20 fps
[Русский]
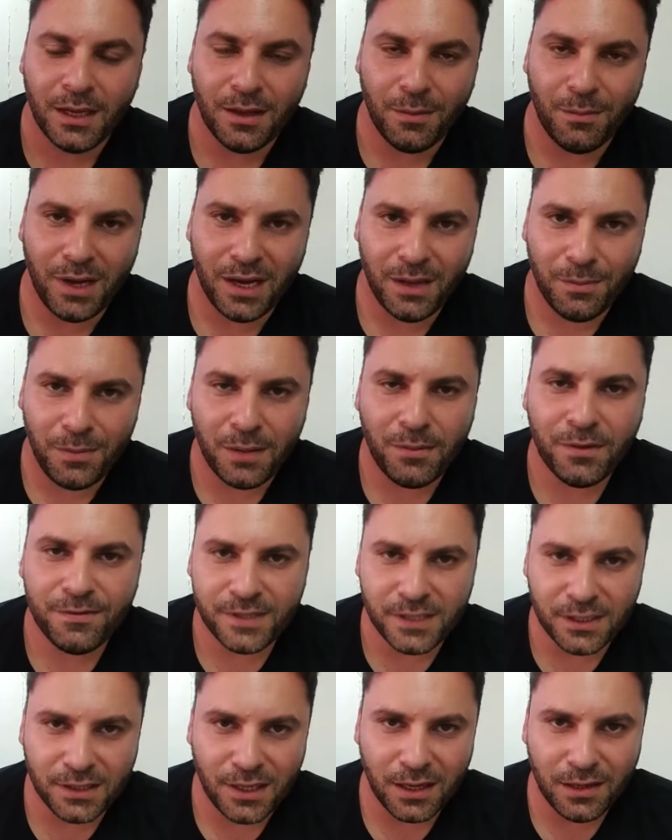Моя мама
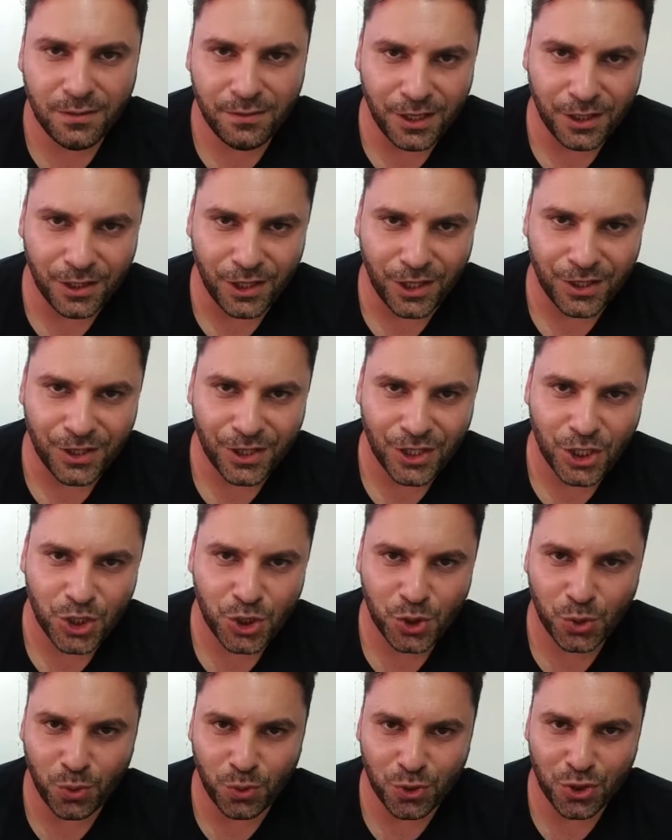всегда говорила,
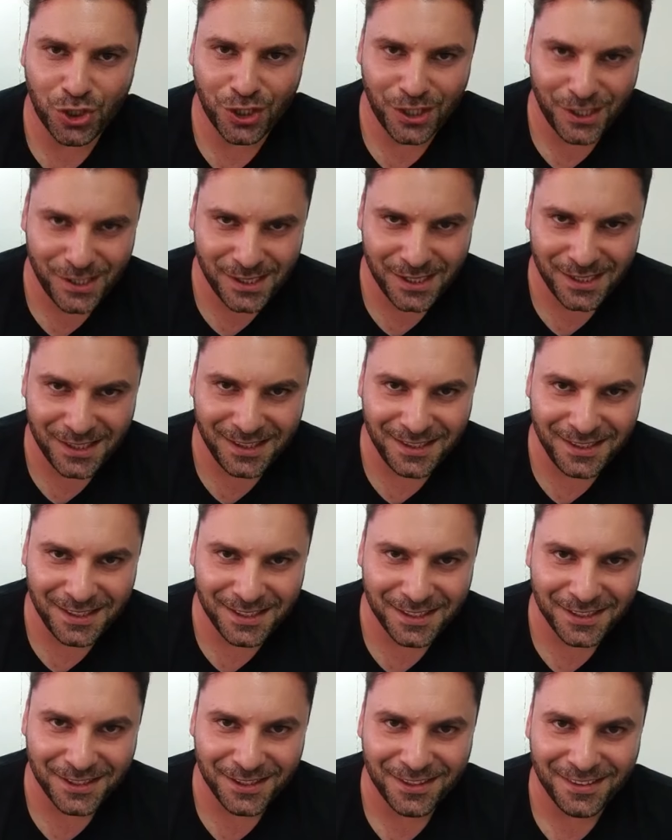что жизнь –
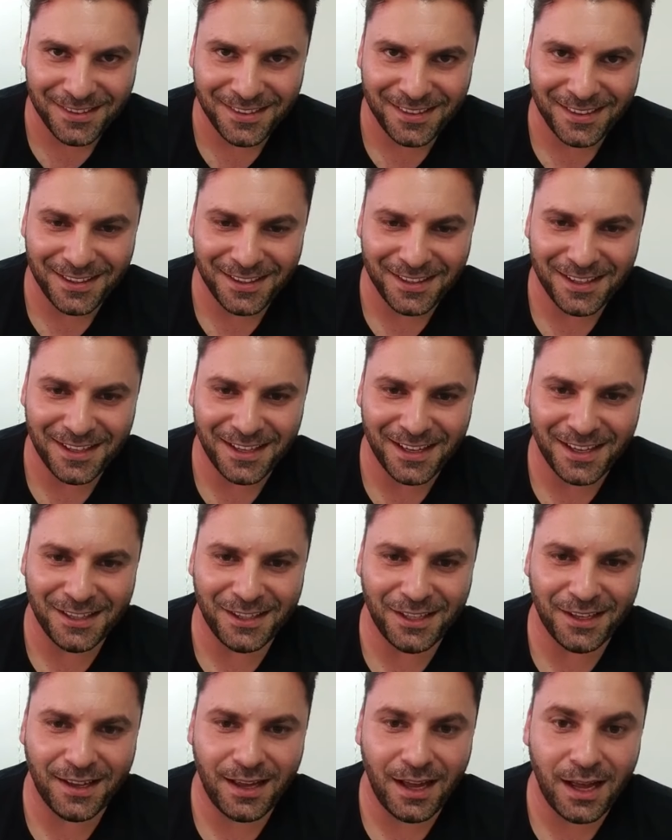
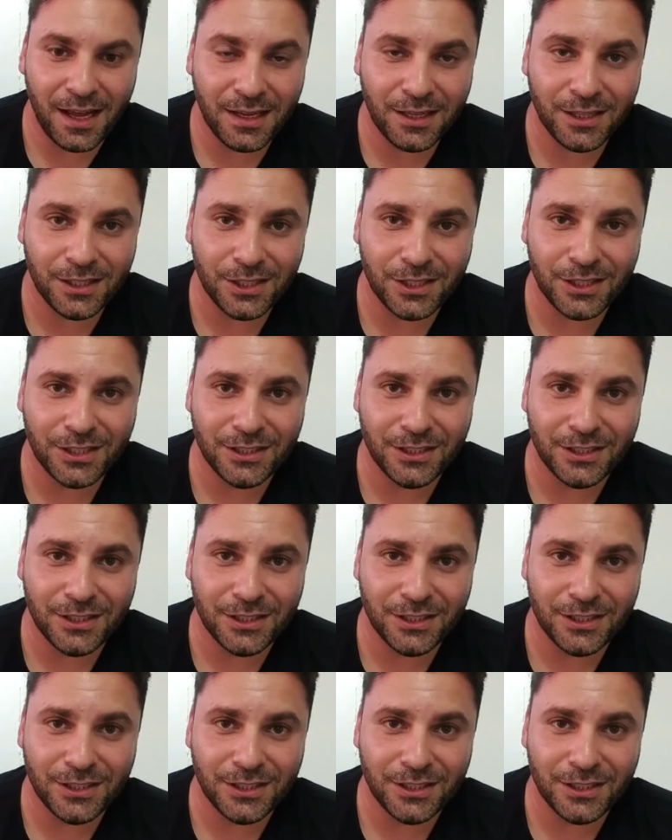это как